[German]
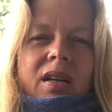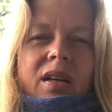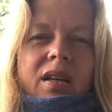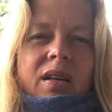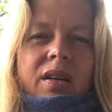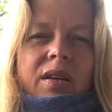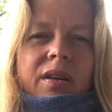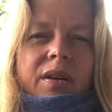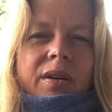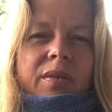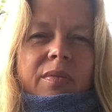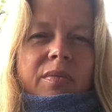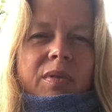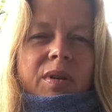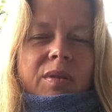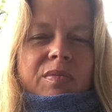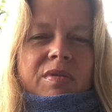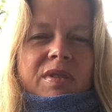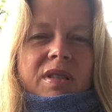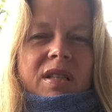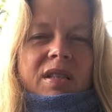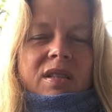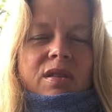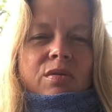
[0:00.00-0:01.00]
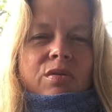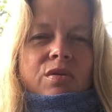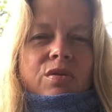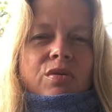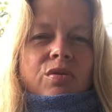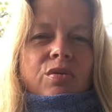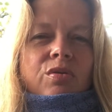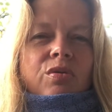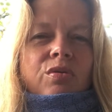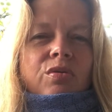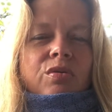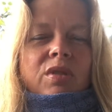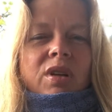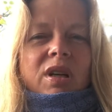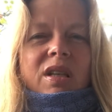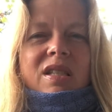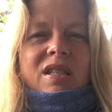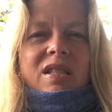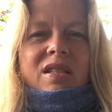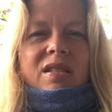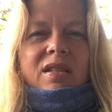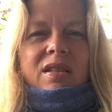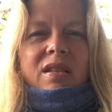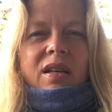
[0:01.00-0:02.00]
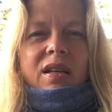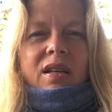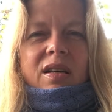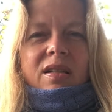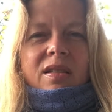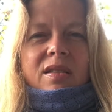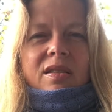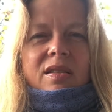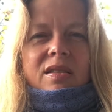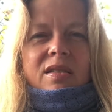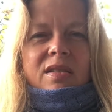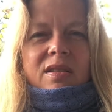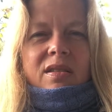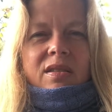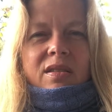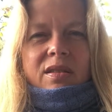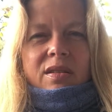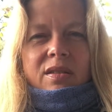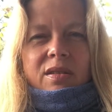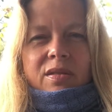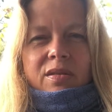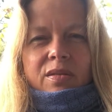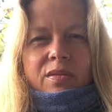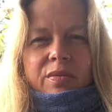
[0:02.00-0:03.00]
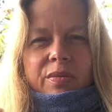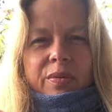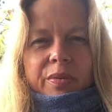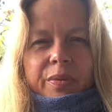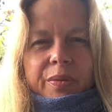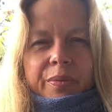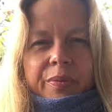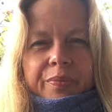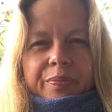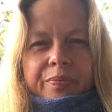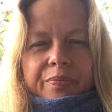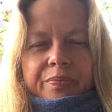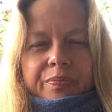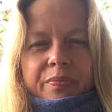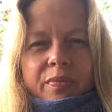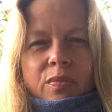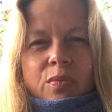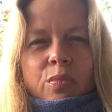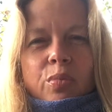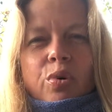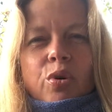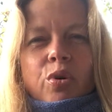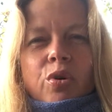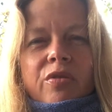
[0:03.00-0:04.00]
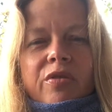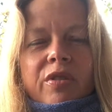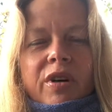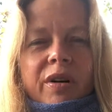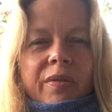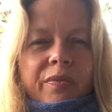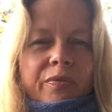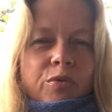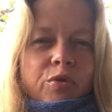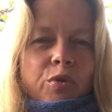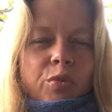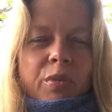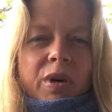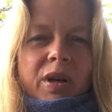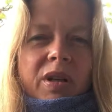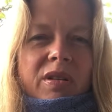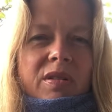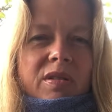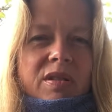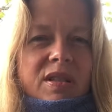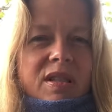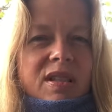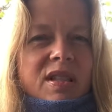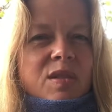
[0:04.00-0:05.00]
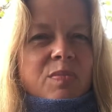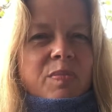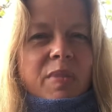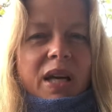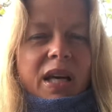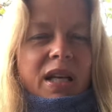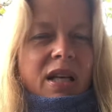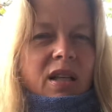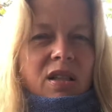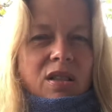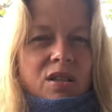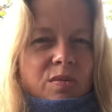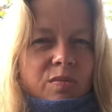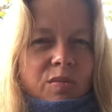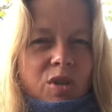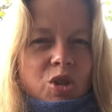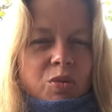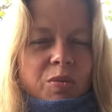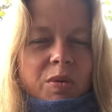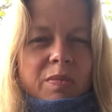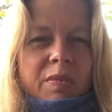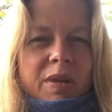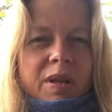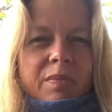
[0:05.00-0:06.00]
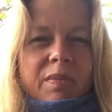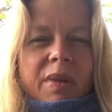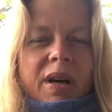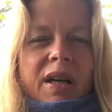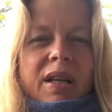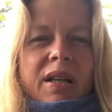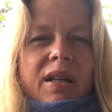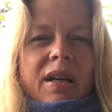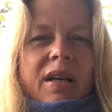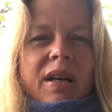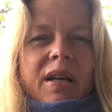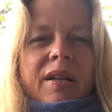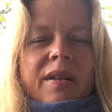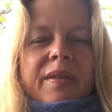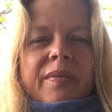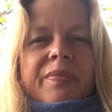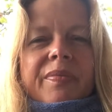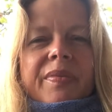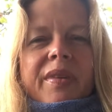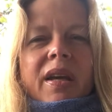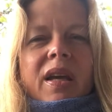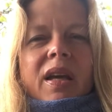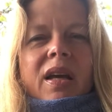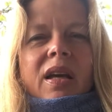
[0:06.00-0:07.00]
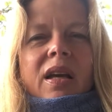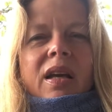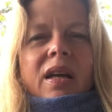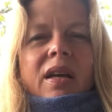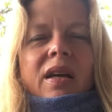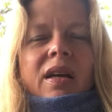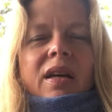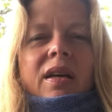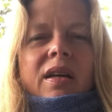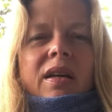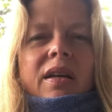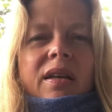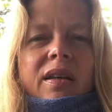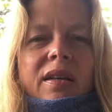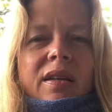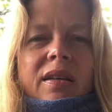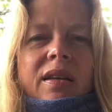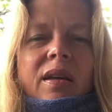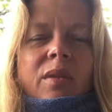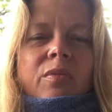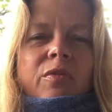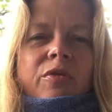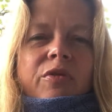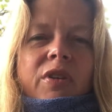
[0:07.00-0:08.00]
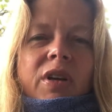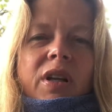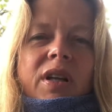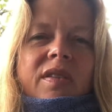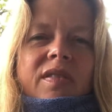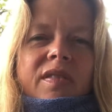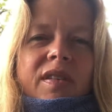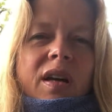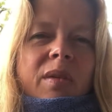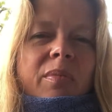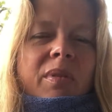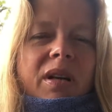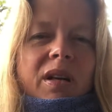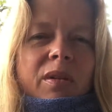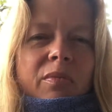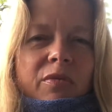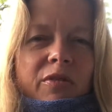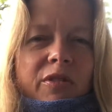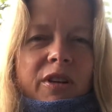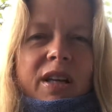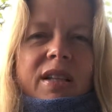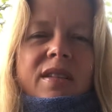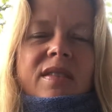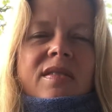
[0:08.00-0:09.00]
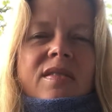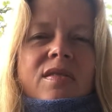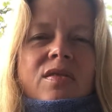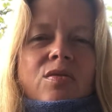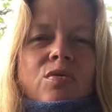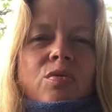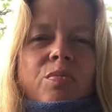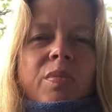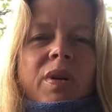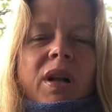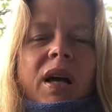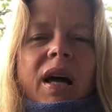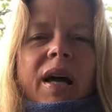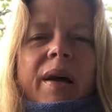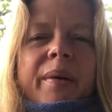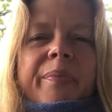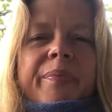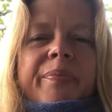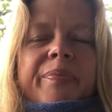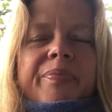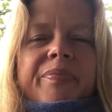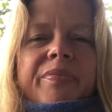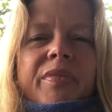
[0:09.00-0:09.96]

ähm, gibt es als Lotion und als, als äh, ähm, Pulver, wo man Sitzbäder zum Beispiel mitmachen kann. Ich empfehle sehr, bei den Pflanzen zu bleiben